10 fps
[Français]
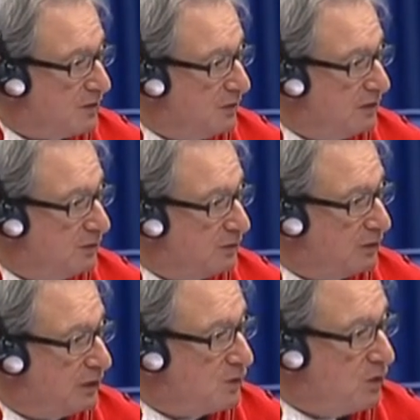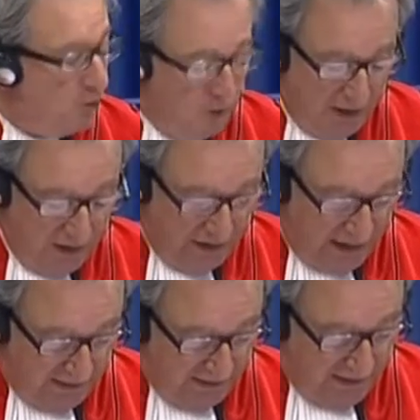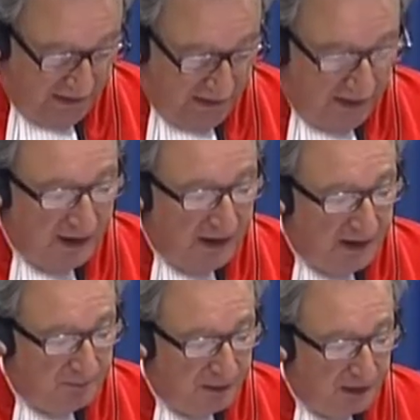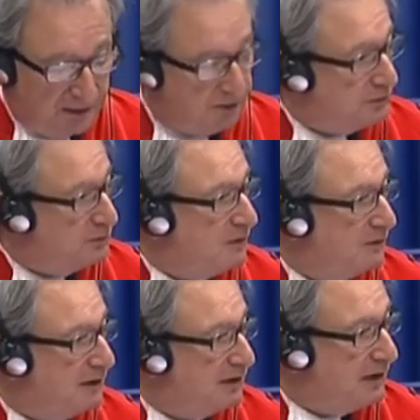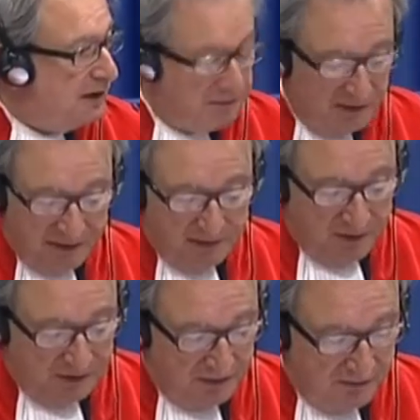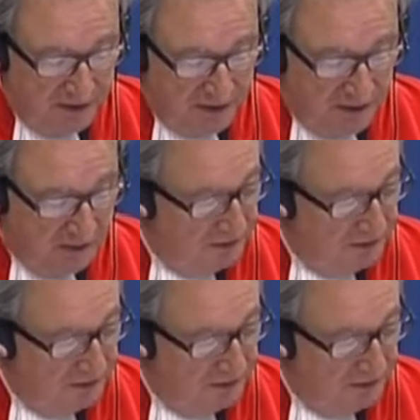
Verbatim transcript: Je ne sais pas euh, si cela arrive souvent.